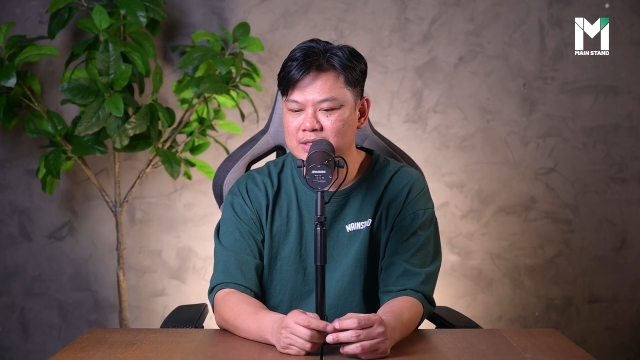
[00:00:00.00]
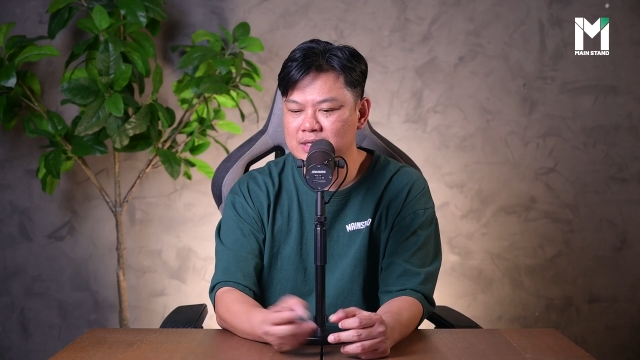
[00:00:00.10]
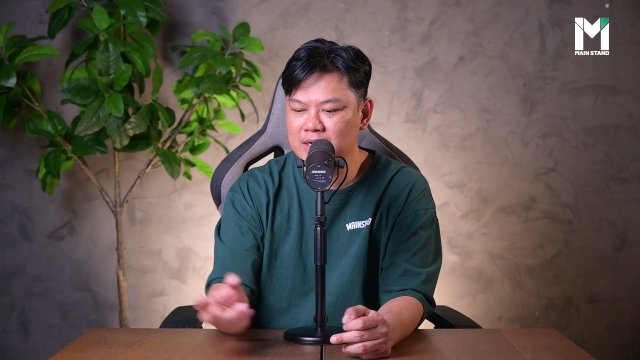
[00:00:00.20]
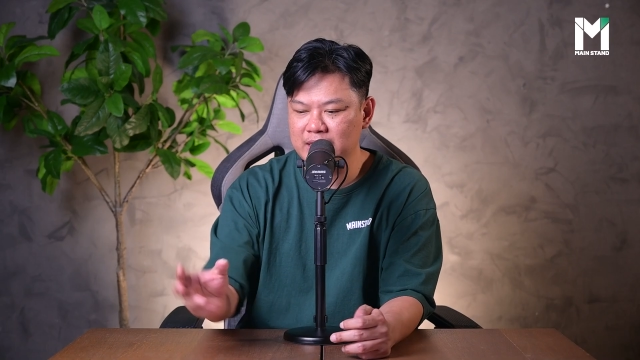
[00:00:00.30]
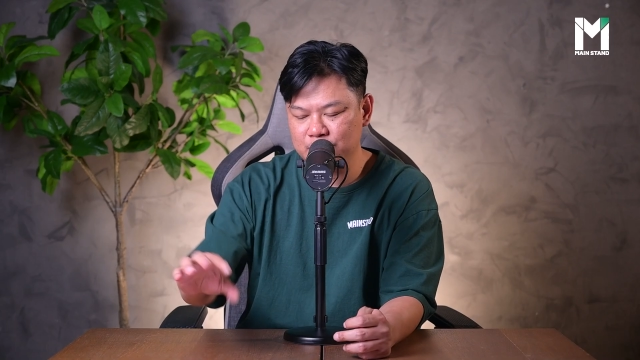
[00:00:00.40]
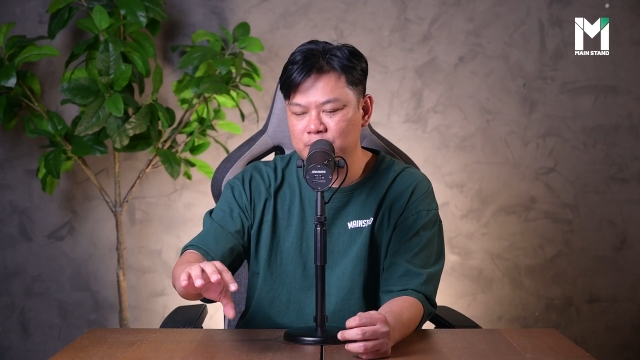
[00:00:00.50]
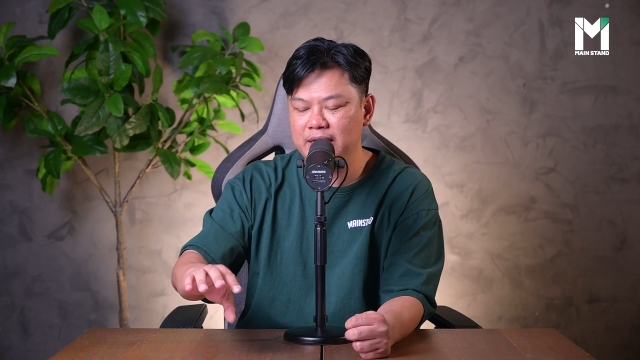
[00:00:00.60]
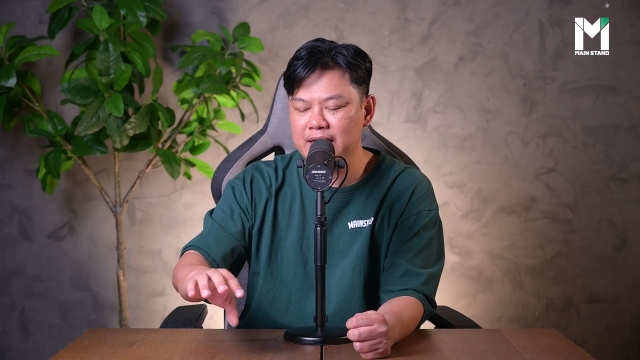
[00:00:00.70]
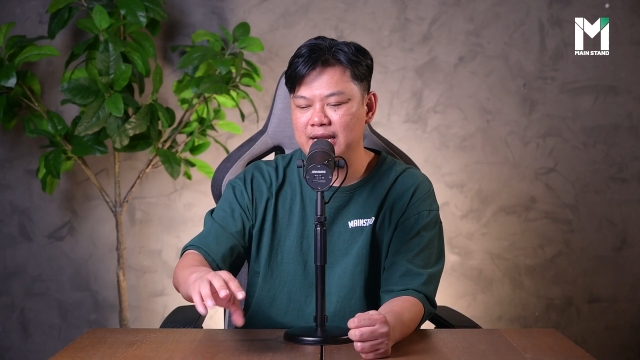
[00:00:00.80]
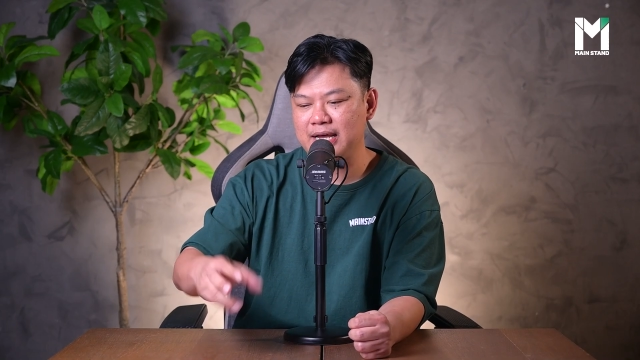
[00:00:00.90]
ซึ่งไอ้ตรง
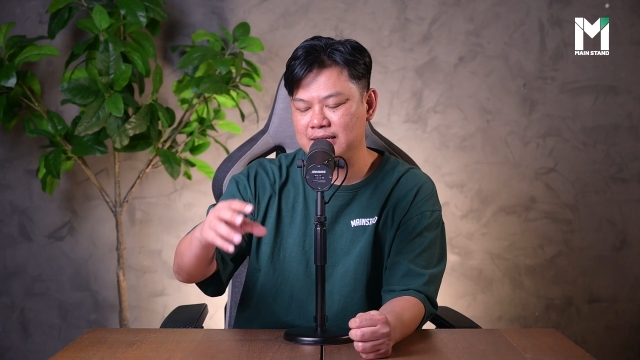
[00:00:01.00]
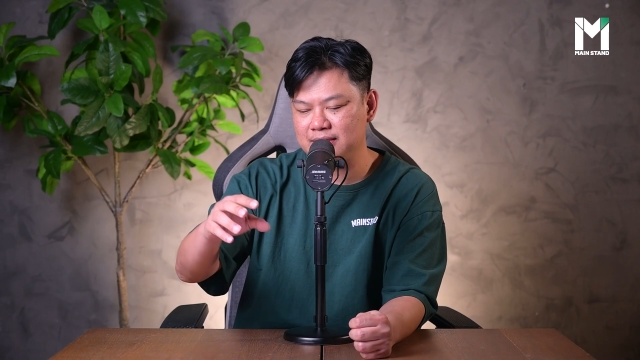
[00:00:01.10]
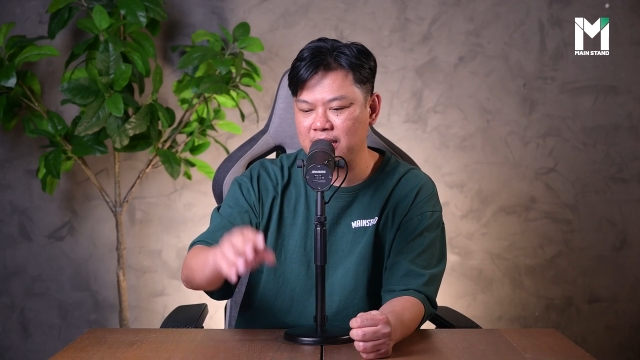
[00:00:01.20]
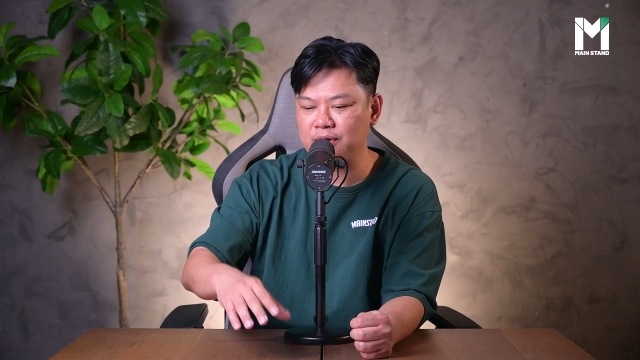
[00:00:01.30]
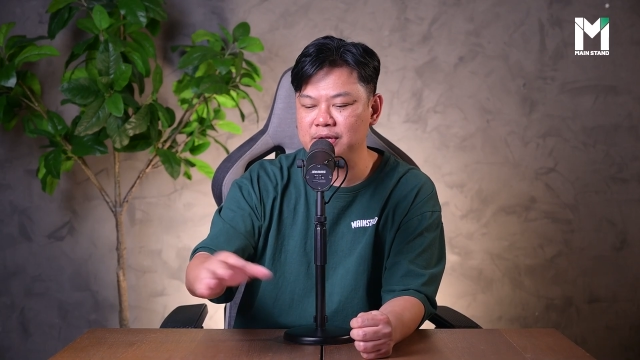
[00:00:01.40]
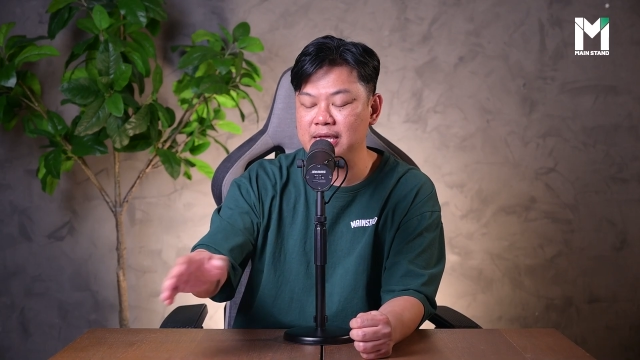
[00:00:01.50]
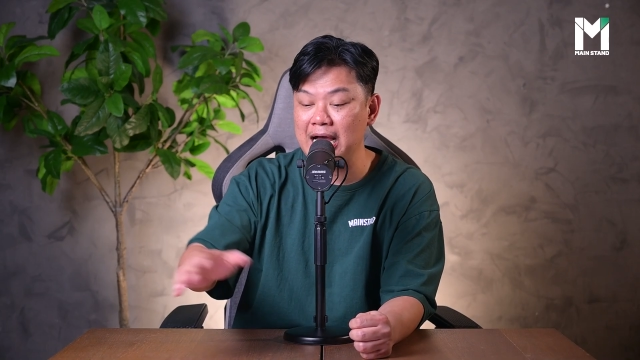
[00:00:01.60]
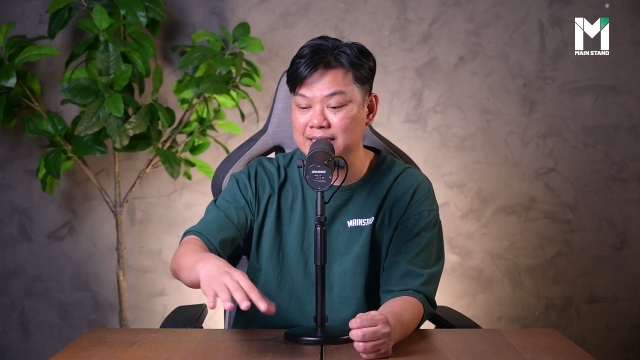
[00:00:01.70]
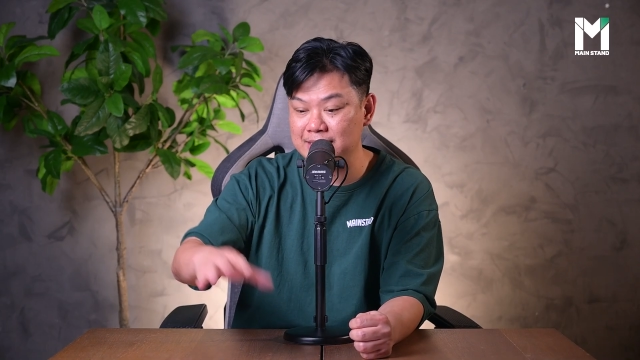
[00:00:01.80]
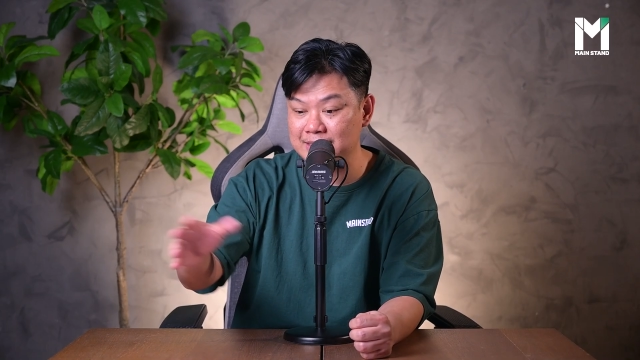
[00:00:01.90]
นี้นะฮะเทคโนโลยี
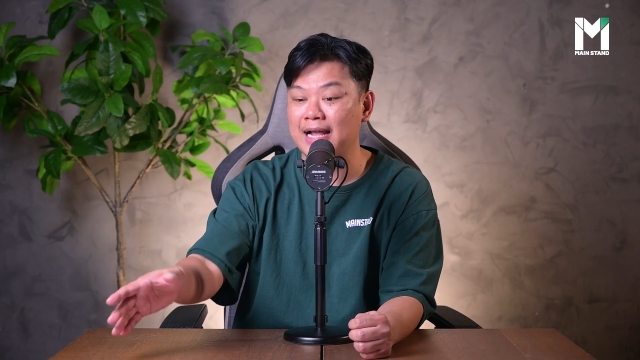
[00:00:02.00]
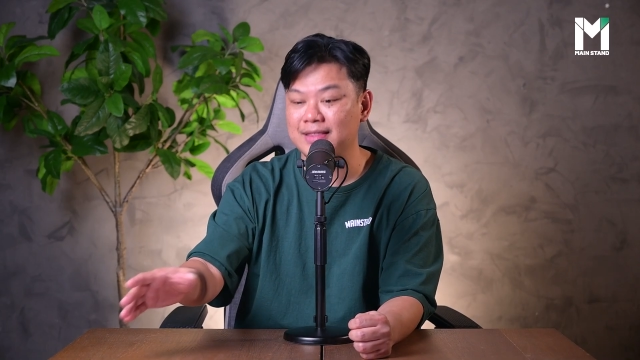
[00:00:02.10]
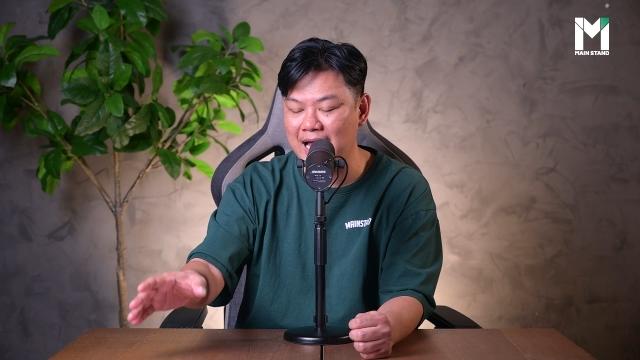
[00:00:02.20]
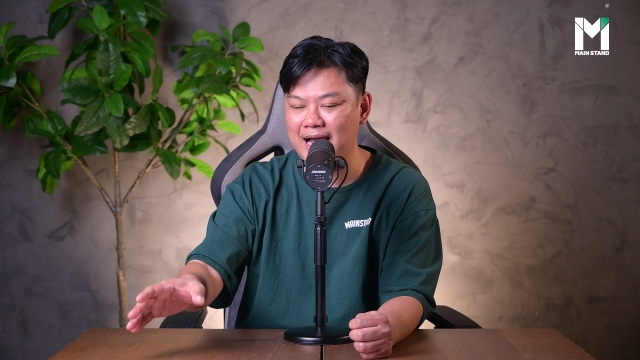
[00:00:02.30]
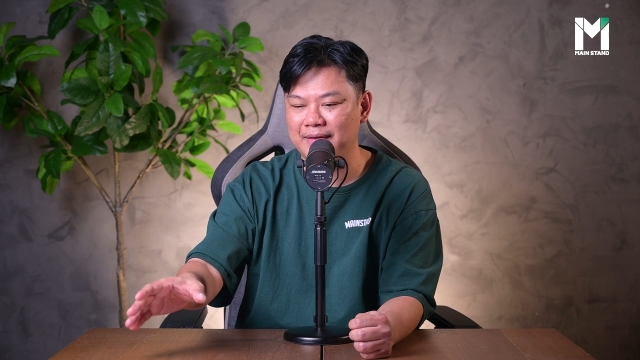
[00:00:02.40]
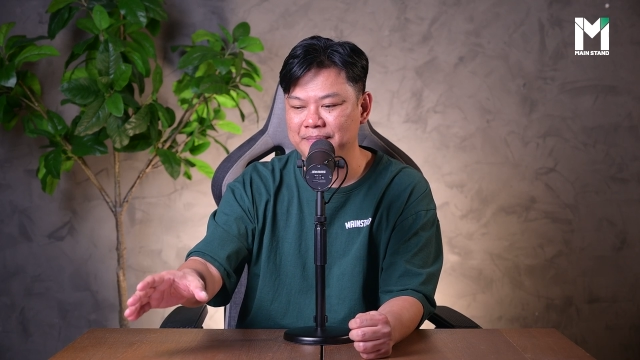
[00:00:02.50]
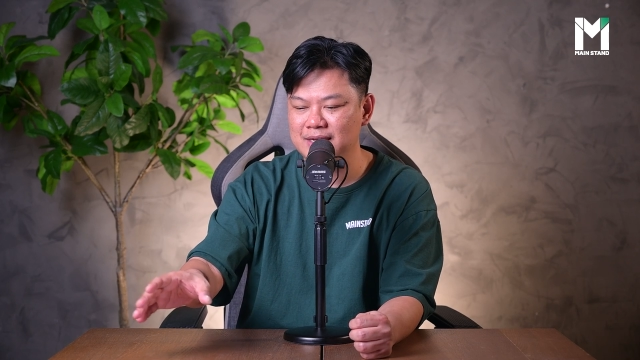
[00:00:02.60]
อาจจะแตกต่าง